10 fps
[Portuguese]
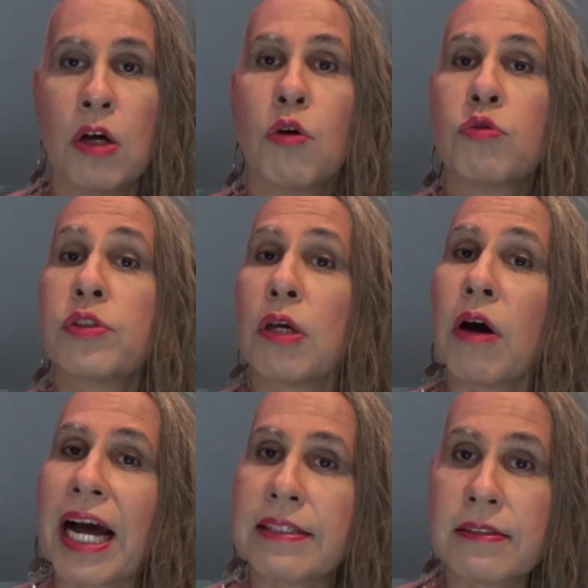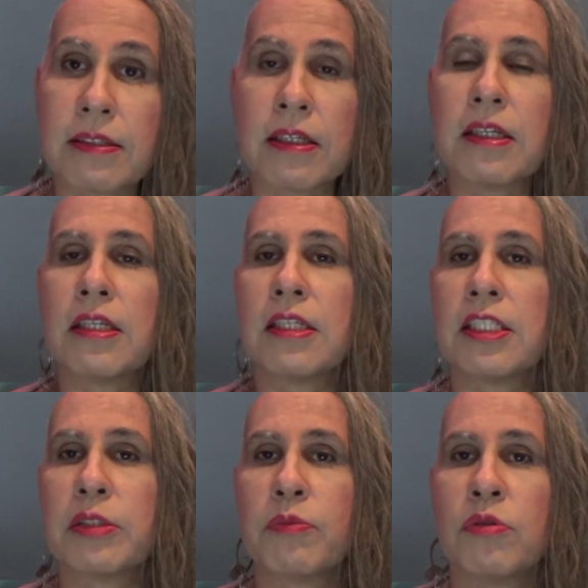O seu
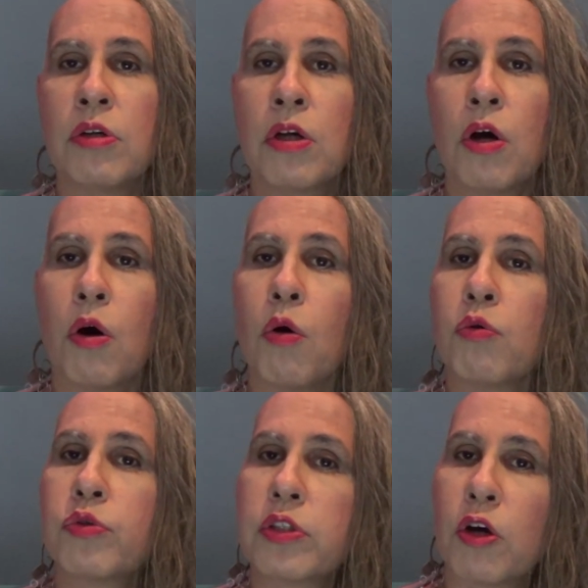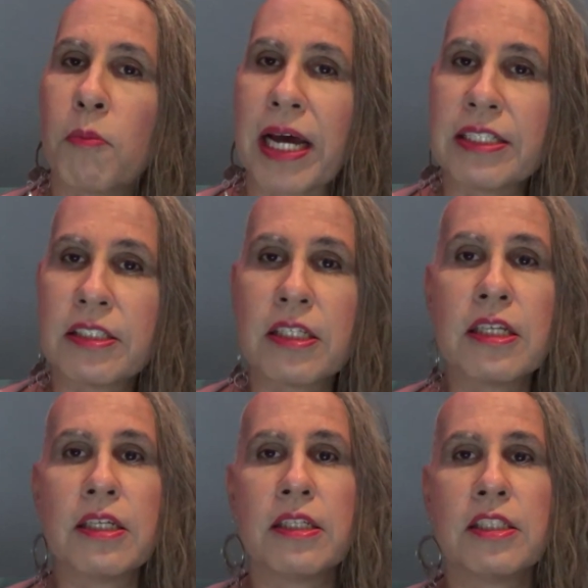racismo, ou o seu
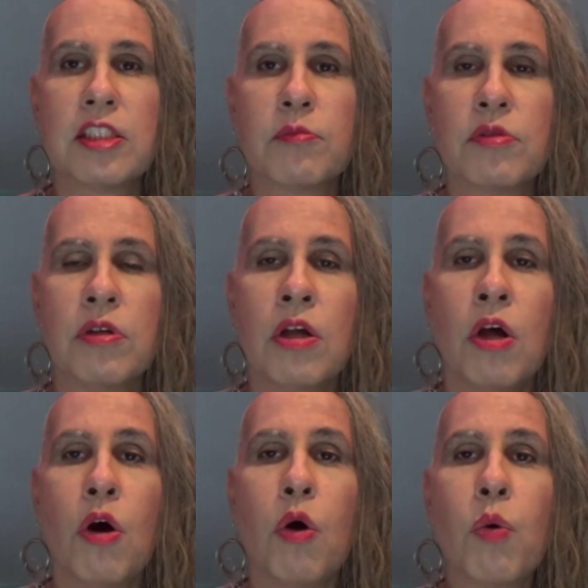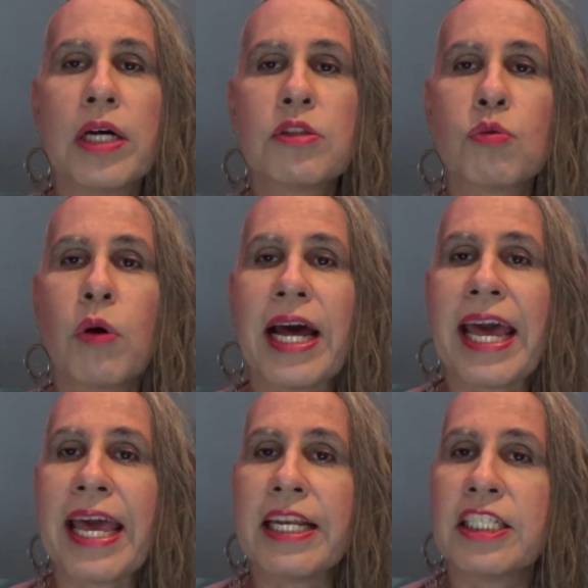machismo, ou a sua
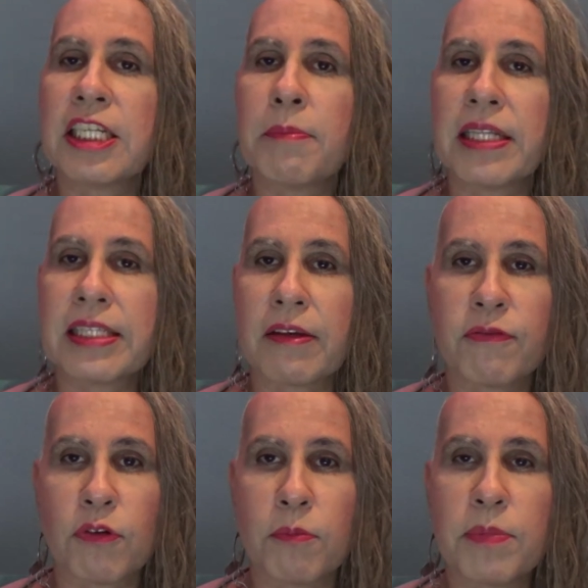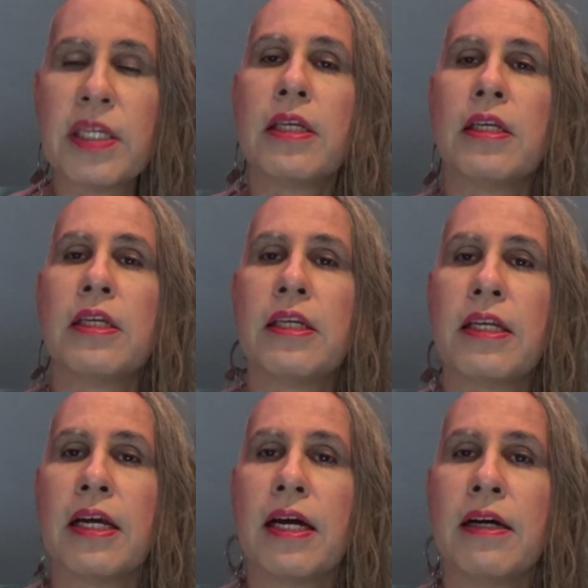
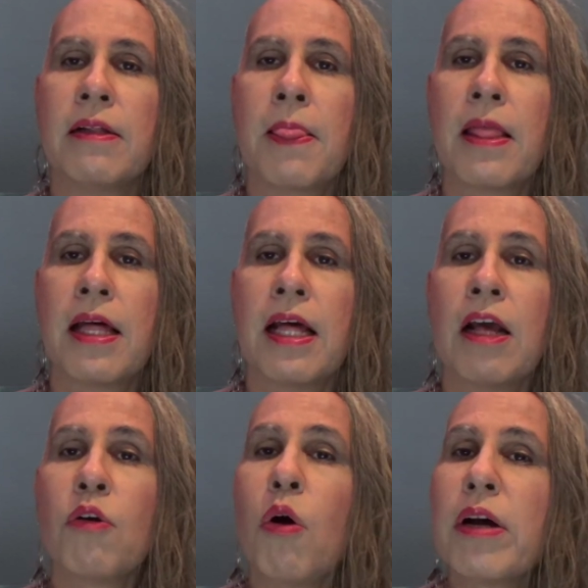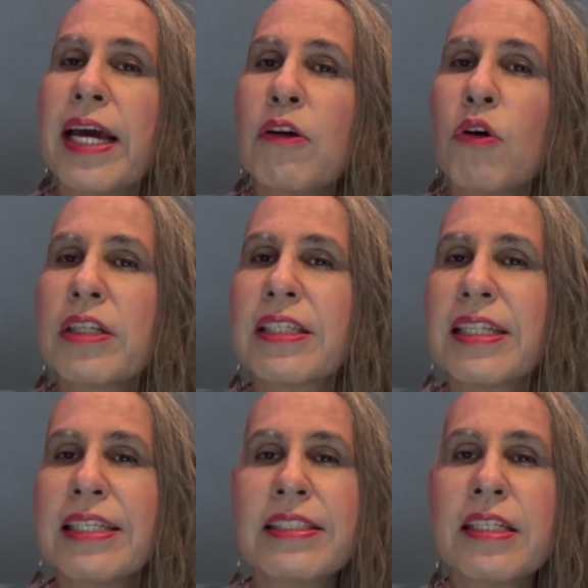LGBTfobia, qualquer coisa
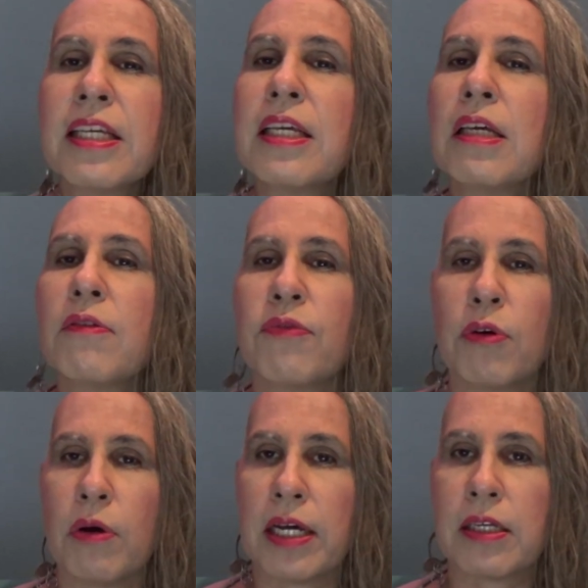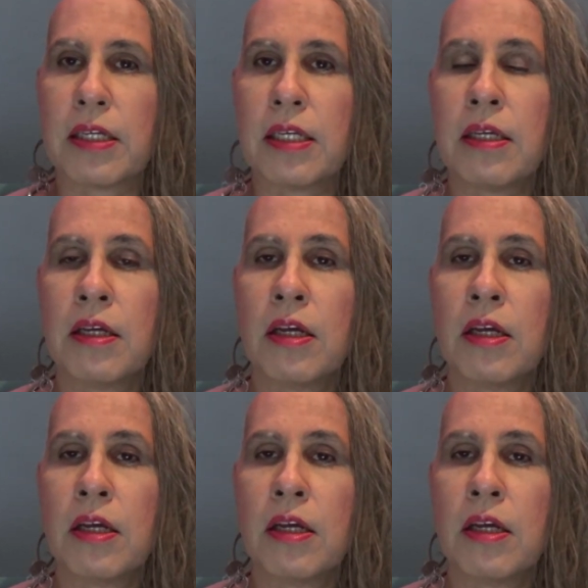nesse nível aí